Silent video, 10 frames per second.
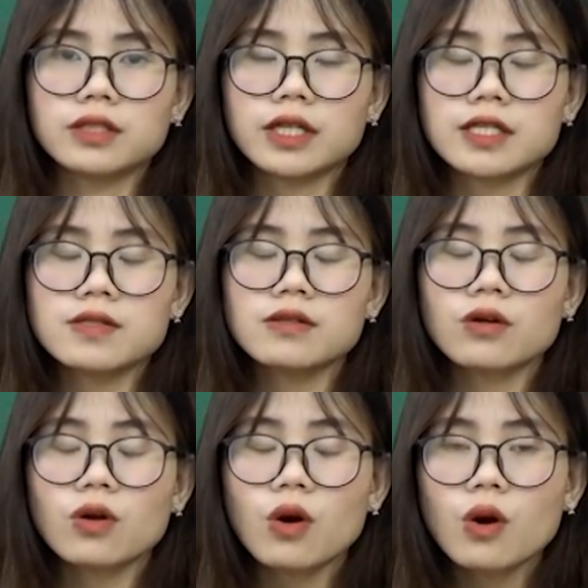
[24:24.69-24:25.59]
cái sự
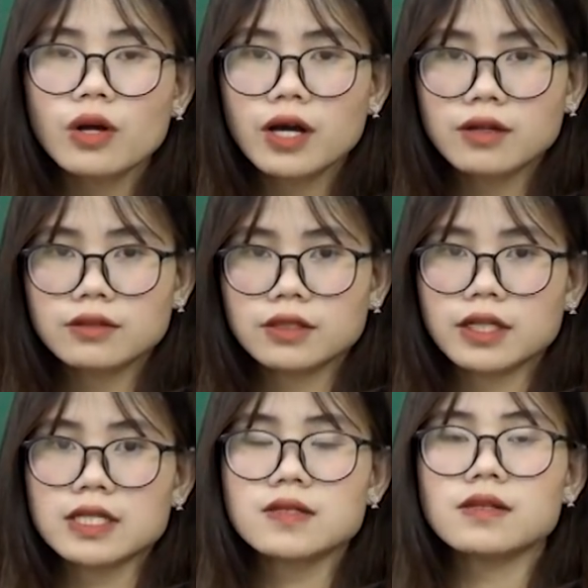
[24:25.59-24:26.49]
cô đơn
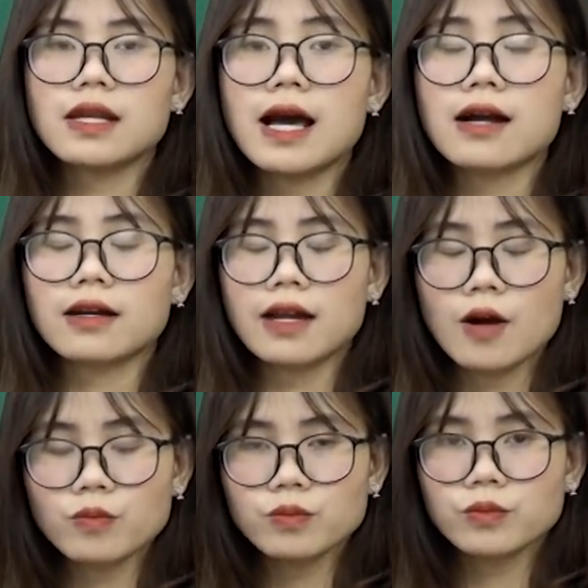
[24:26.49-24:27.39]
cái sự lạc lõng